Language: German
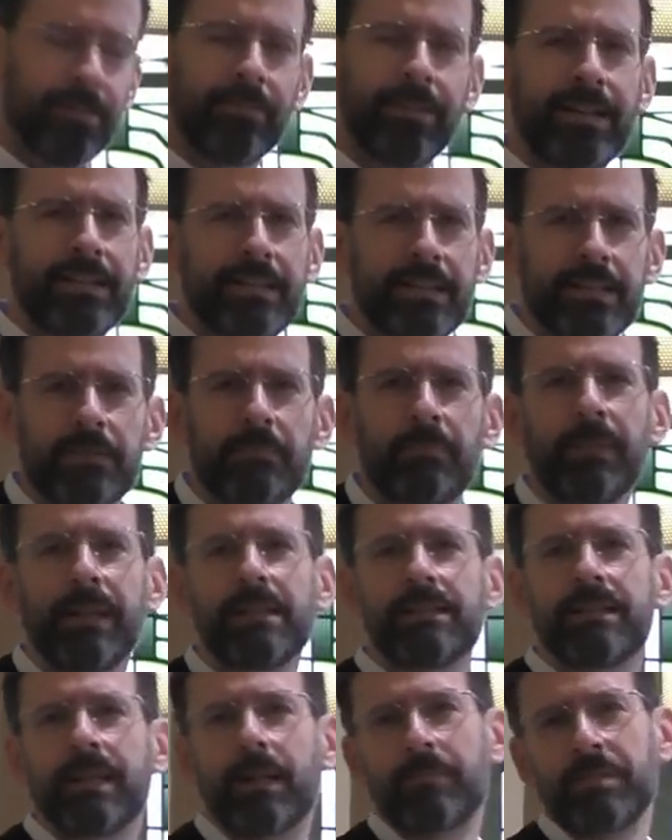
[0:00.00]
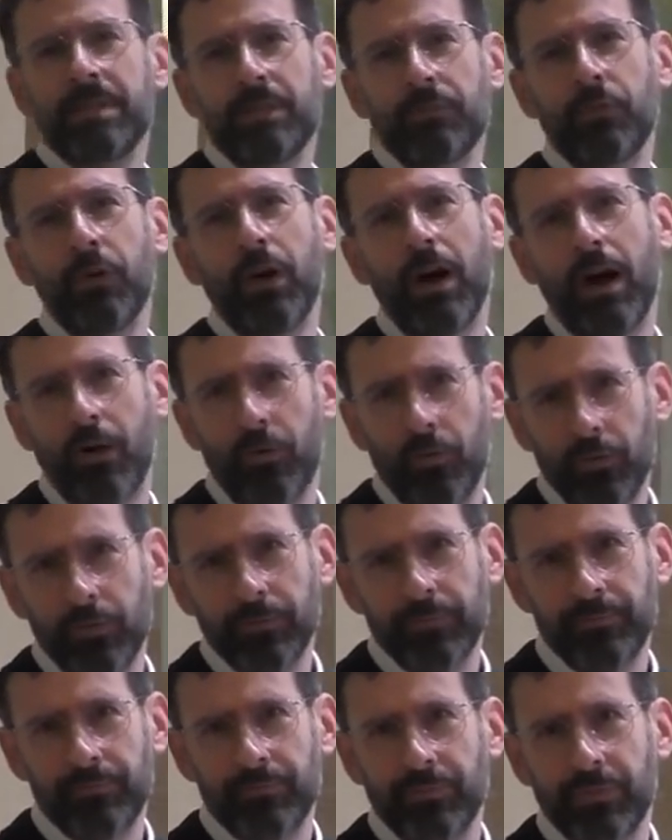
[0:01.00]
Welches Bild haben Sie vor
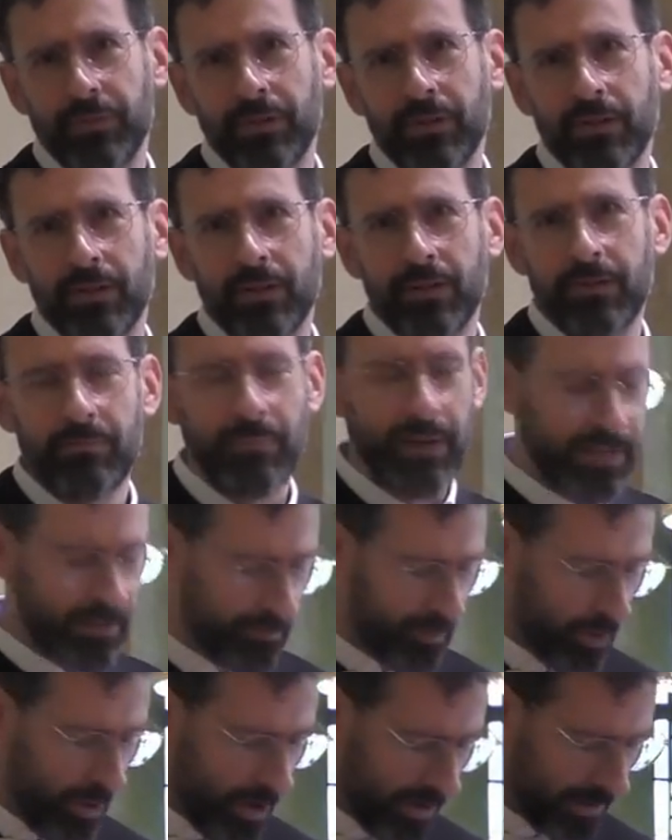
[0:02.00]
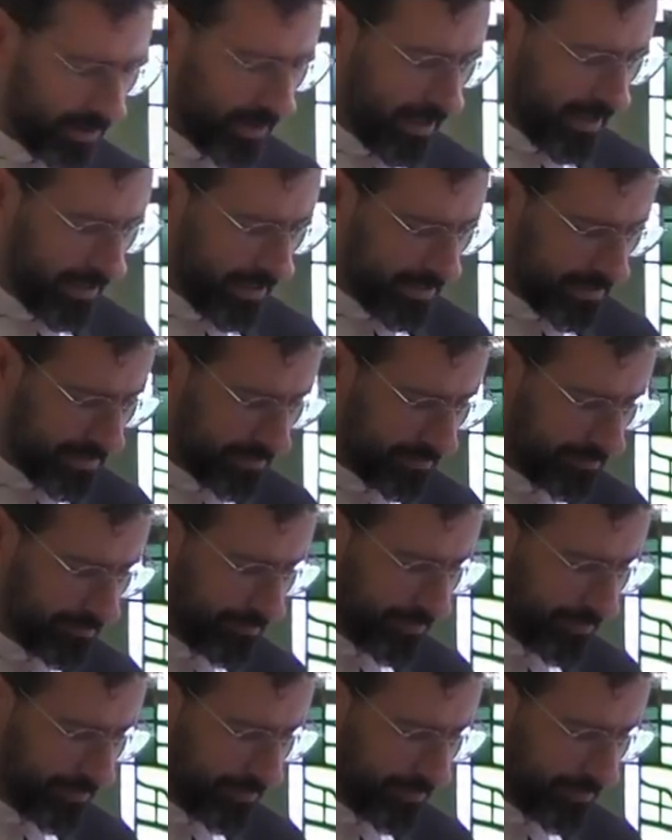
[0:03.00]
Augen bei Geborgenheit?